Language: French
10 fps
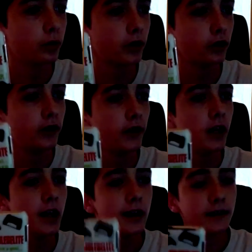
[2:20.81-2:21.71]
pour une coque
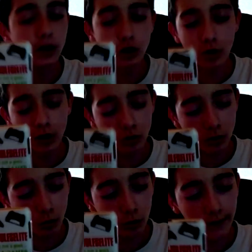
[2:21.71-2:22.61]
personnalisée. Sachant
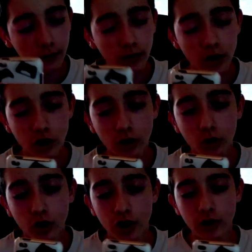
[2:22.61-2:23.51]
actuellement que si vous
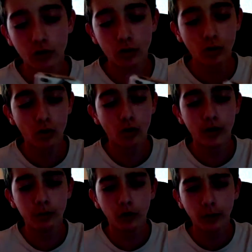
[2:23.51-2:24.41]
achetez une coque chez eux,
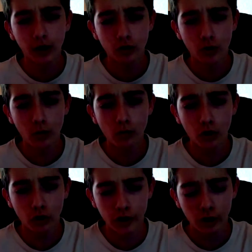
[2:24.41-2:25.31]
euh, il me semble
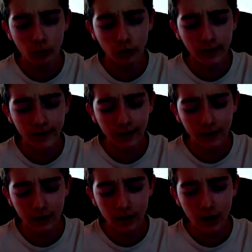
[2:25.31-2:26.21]
qu'actuellement, moi quand j'ai commandé,
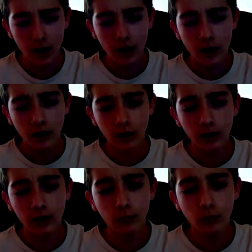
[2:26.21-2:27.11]
c'était le cas,
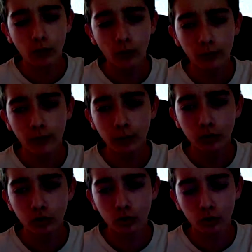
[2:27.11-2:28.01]
ils vous font
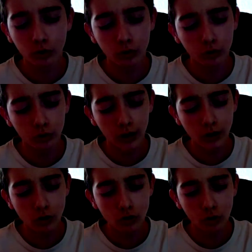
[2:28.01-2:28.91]
20%
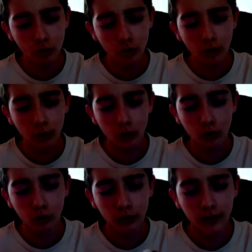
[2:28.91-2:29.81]
de réduction sur
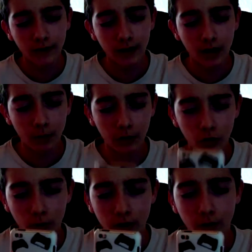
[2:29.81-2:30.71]
votre coque. Donc c'est-à-dire qu'à
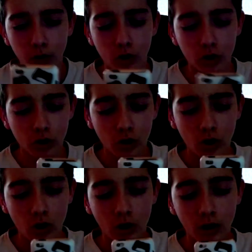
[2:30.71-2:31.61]
la place de payer votre
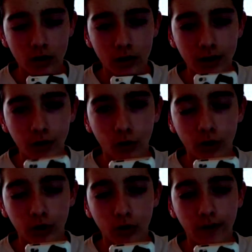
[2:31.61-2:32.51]
coque
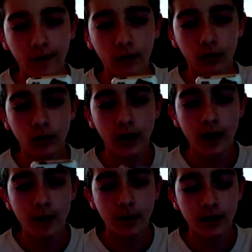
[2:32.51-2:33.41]
15,90€,
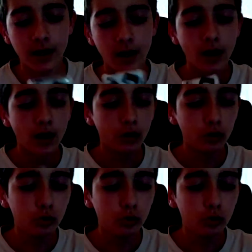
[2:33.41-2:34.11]
vous allez la payer